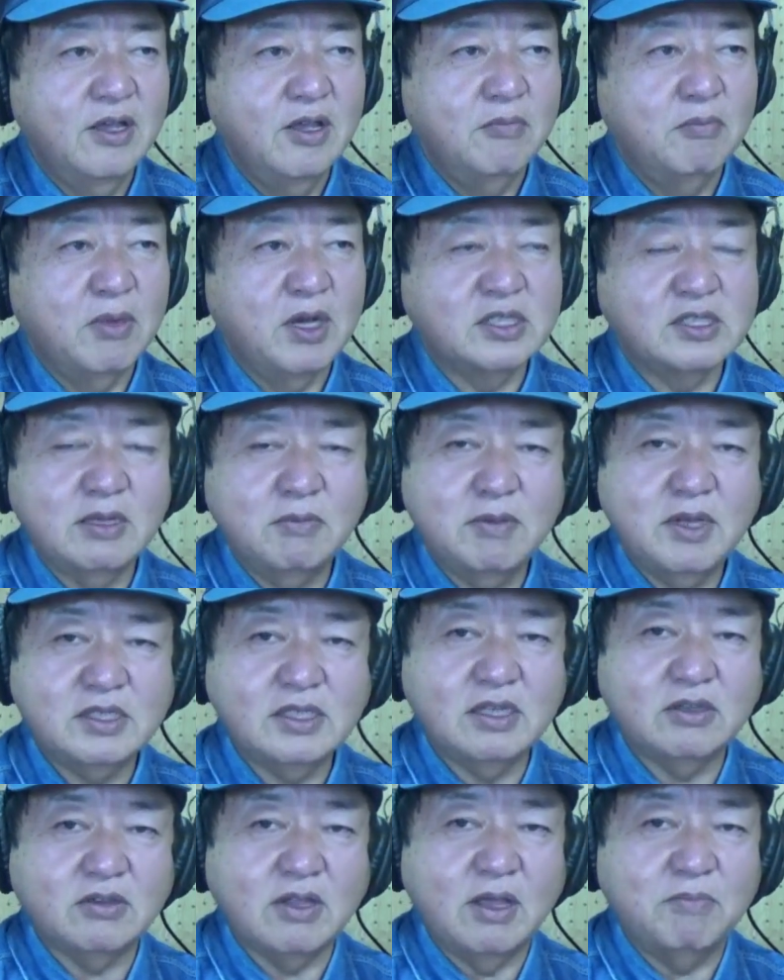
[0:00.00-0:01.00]
まざま
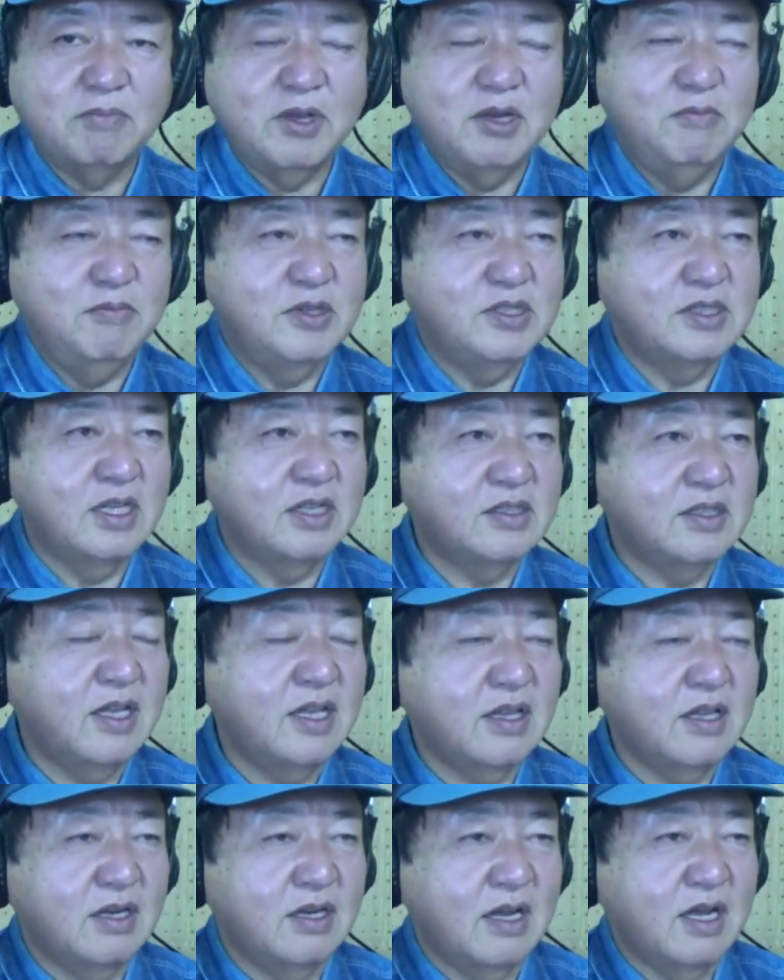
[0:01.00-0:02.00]
ざとやっぱり見せつけ
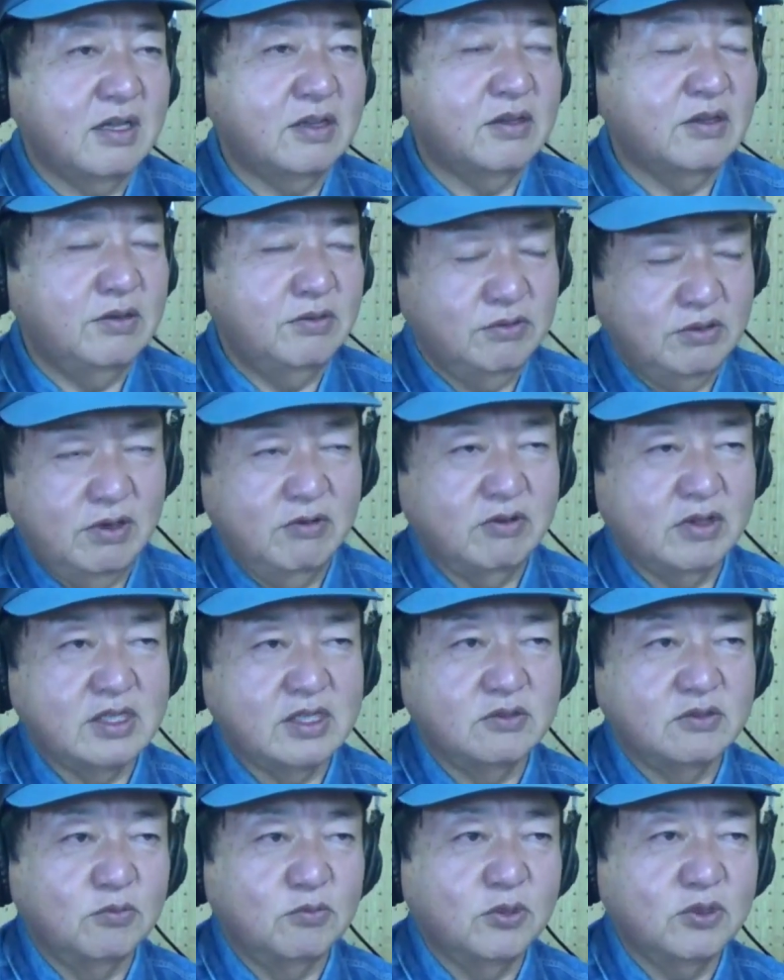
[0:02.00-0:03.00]
たなっていうふうに
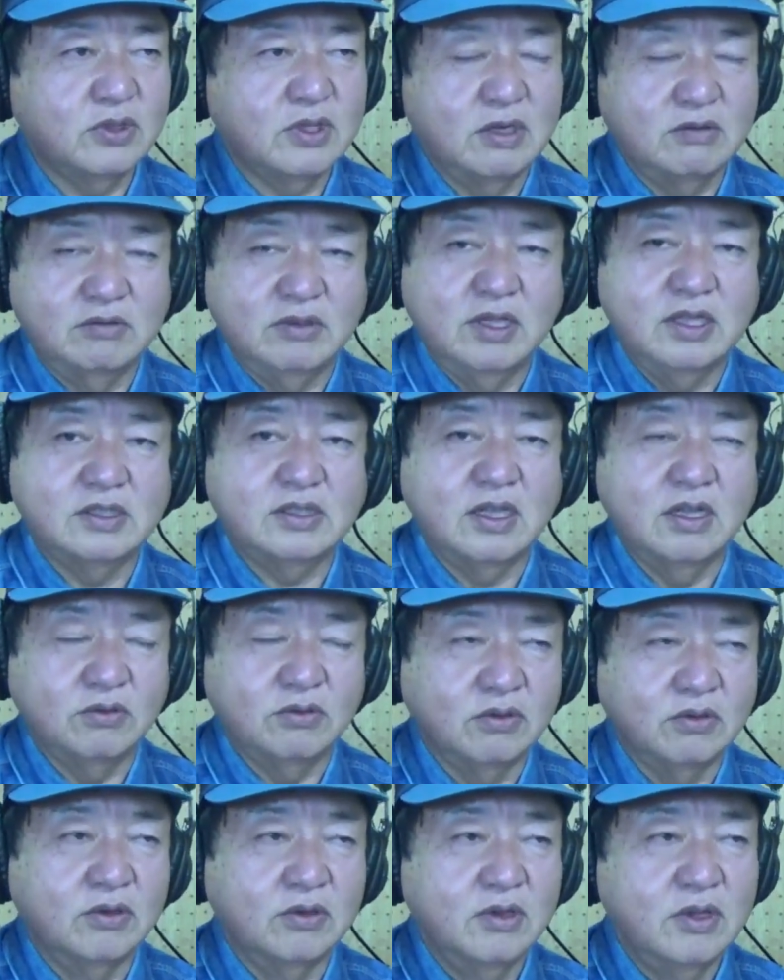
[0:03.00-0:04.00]
私は思ってるんですけ
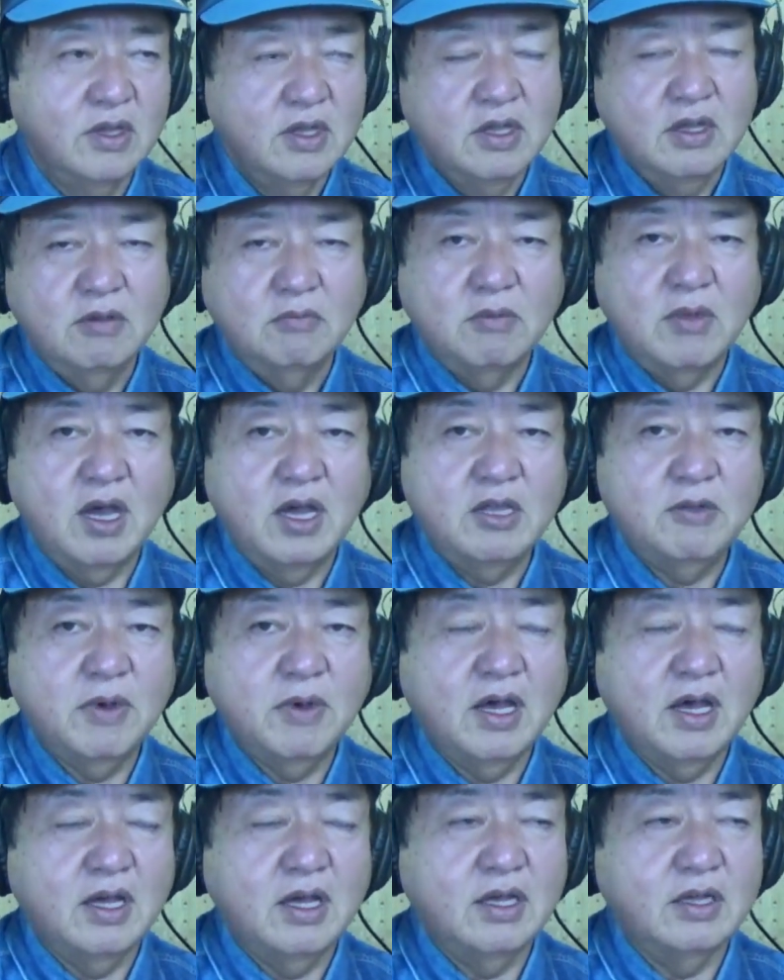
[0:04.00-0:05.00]
ど、まあ
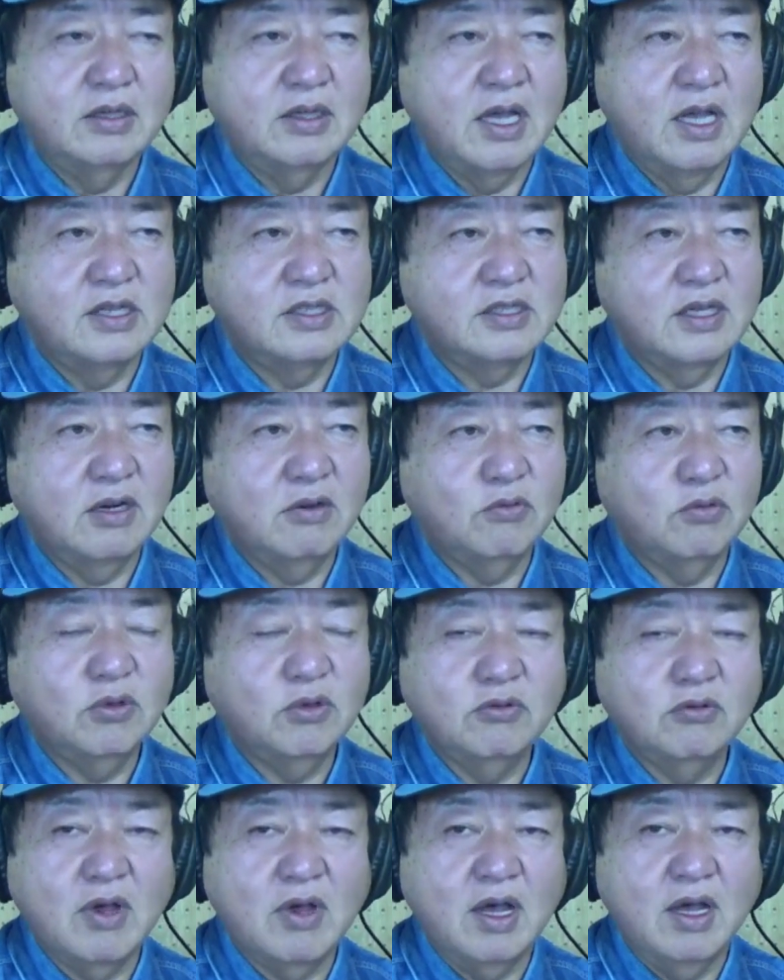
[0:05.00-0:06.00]
今大事なこ
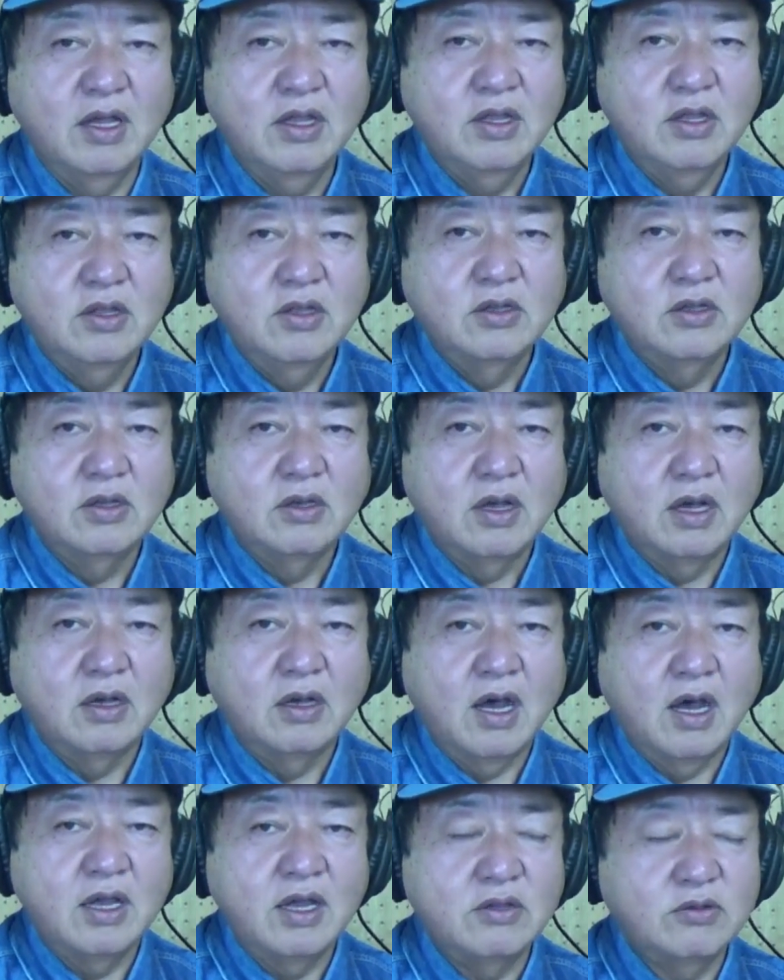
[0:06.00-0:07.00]
とは、
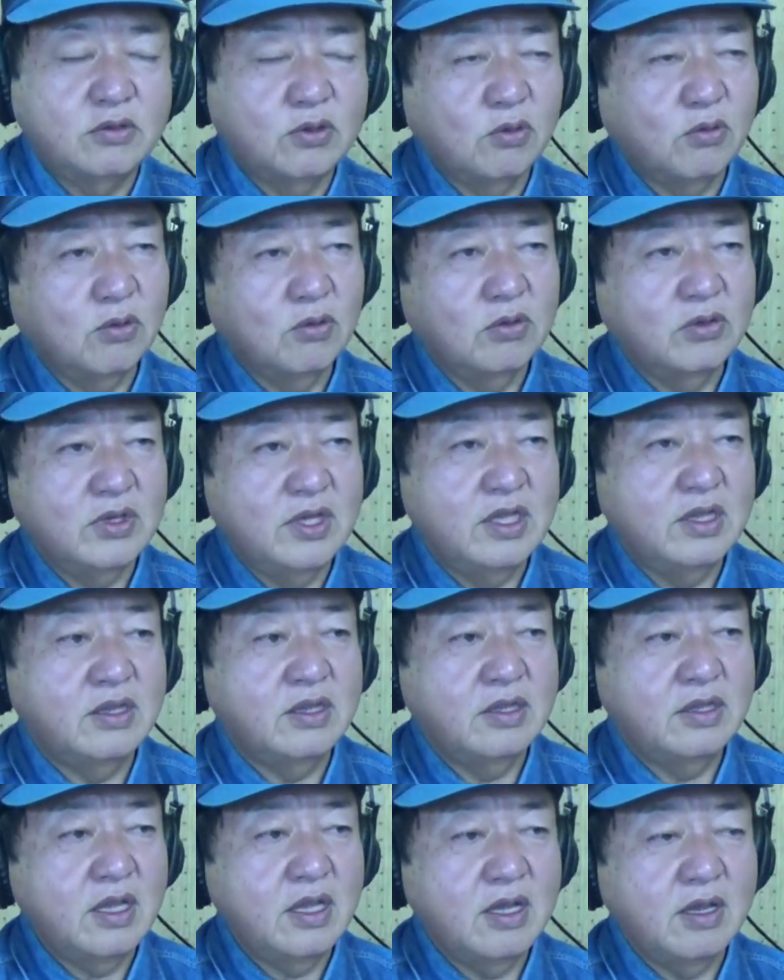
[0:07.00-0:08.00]
ああいうところに行っ
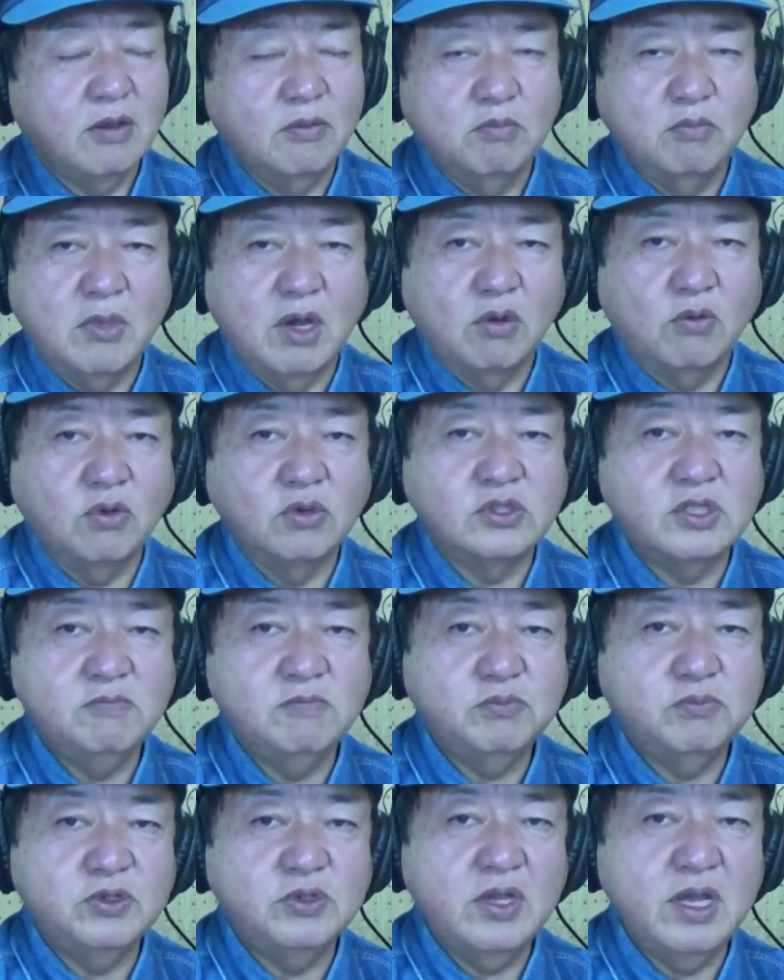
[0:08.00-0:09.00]
て、まあ個人
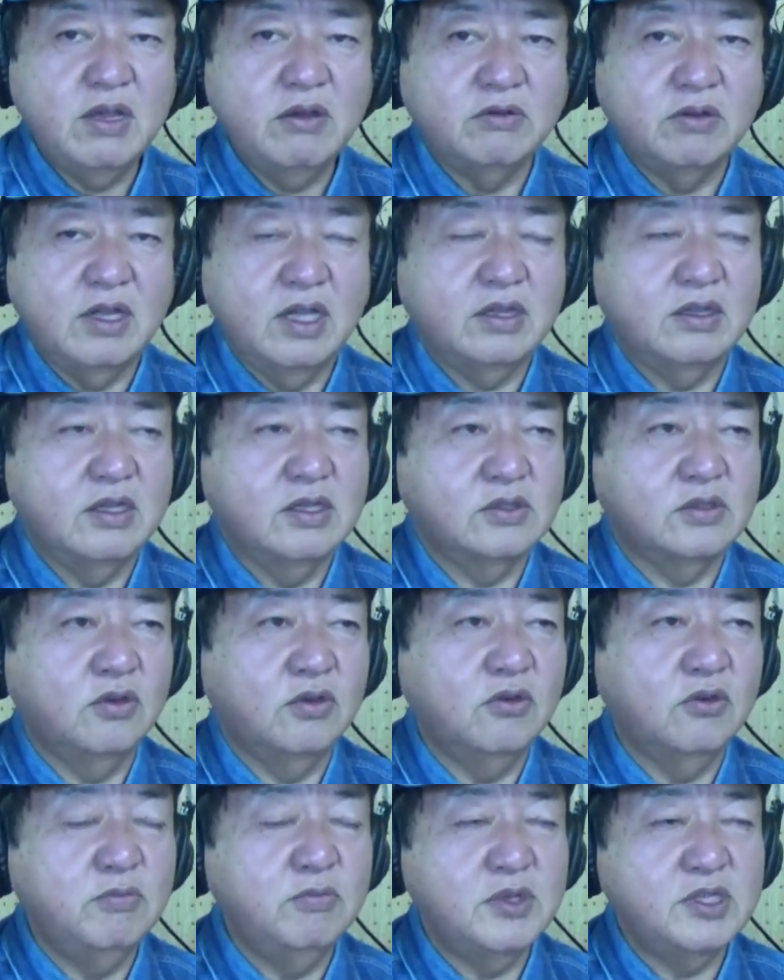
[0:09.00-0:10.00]
プレーをやってそ
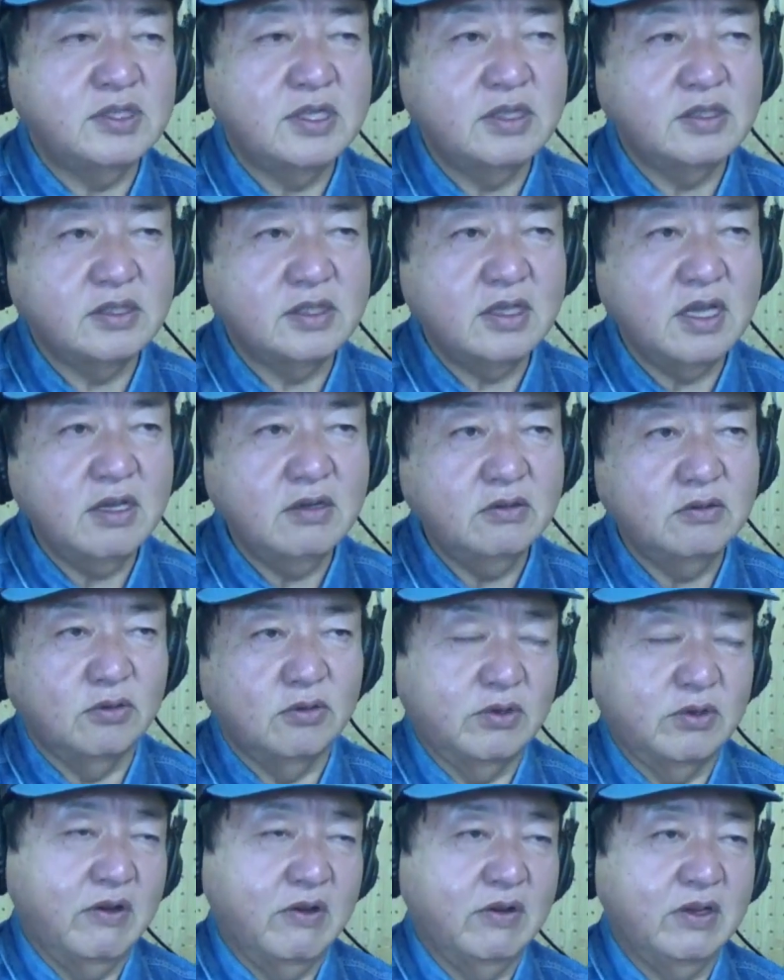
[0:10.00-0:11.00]
れを見せつける
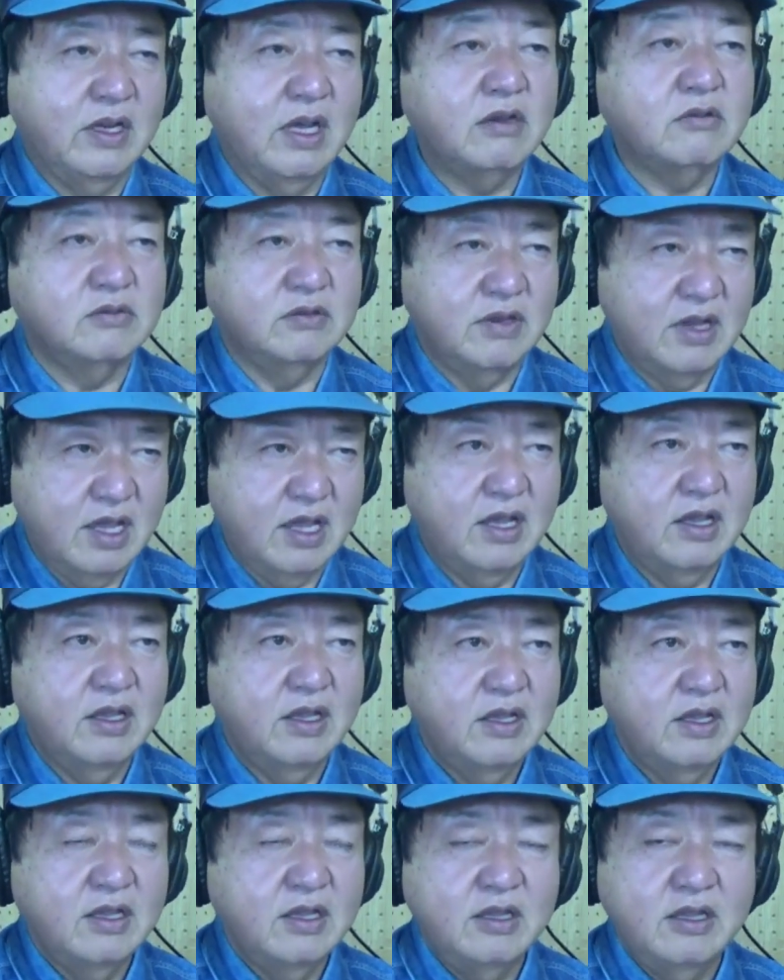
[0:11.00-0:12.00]
のではなくね、
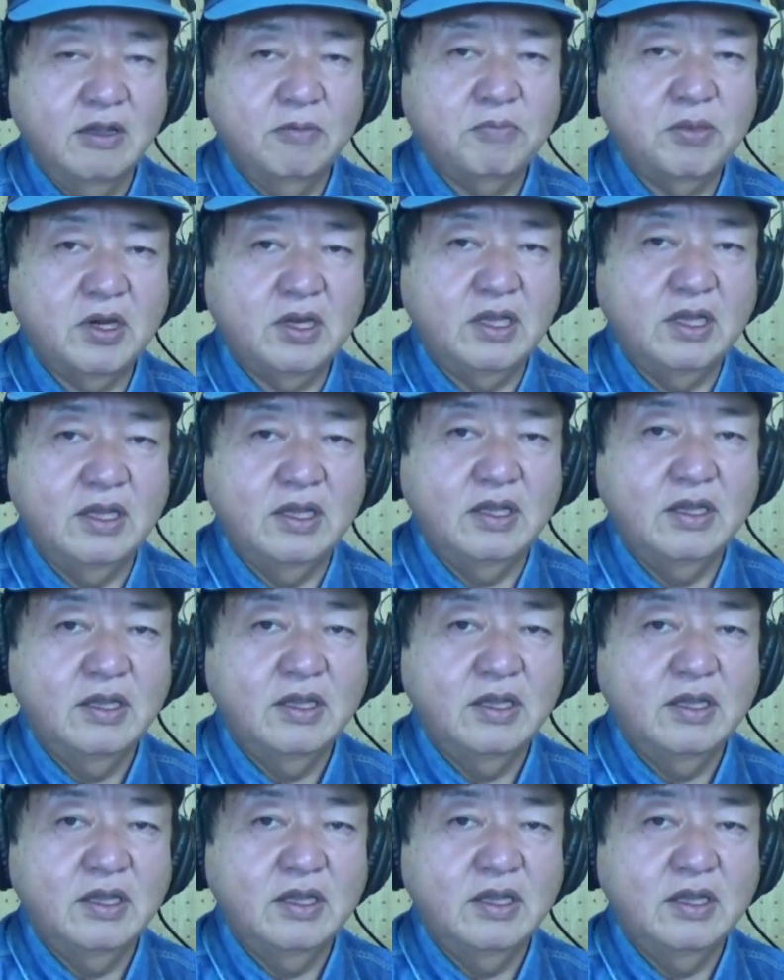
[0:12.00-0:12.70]
やっぱり